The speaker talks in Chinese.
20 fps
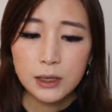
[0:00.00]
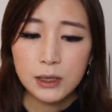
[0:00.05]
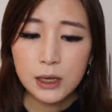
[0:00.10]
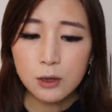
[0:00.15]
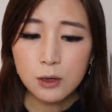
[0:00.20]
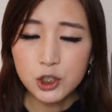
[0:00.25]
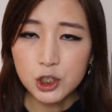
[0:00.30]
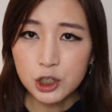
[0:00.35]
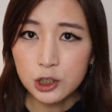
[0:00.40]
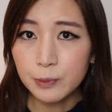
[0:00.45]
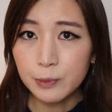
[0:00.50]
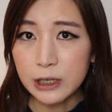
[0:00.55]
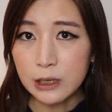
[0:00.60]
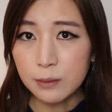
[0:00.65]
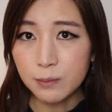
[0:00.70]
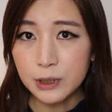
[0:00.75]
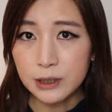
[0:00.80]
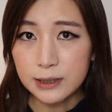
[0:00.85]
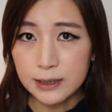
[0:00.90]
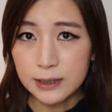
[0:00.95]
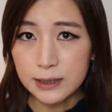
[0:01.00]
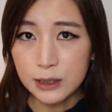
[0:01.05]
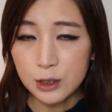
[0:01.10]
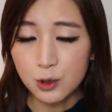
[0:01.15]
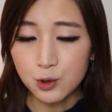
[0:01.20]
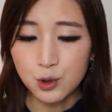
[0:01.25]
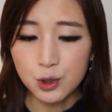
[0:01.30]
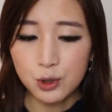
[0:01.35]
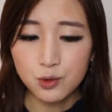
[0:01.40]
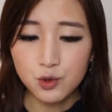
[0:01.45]
要识别并且
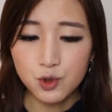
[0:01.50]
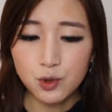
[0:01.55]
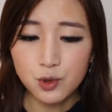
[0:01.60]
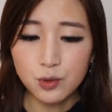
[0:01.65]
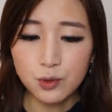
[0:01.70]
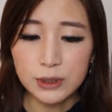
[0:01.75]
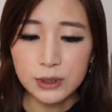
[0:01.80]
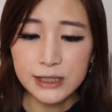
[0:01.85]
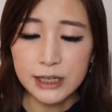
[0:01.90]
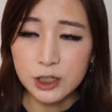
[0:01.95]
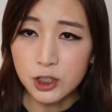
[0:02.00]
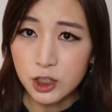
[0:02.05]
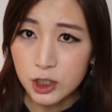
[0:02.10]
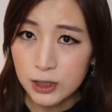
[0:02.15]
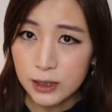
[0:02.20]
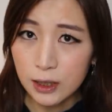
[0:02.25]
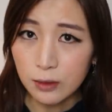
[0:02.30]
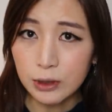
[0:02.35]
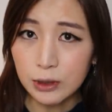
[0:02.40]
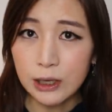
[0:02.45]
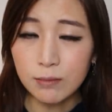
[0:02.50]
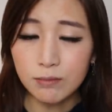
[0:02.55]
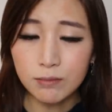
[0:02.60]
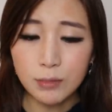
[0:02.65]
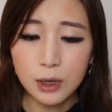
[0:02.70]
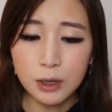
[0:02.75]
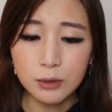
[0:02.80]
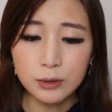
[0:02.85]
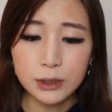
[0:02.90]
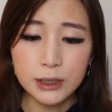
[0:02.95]
解决中国在制造业、
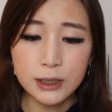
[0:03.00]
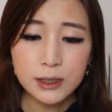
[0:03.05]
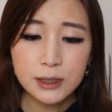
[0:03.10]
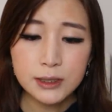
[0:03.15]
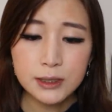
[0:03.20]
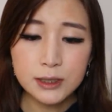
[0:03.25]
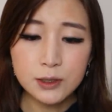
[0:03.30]
贸易、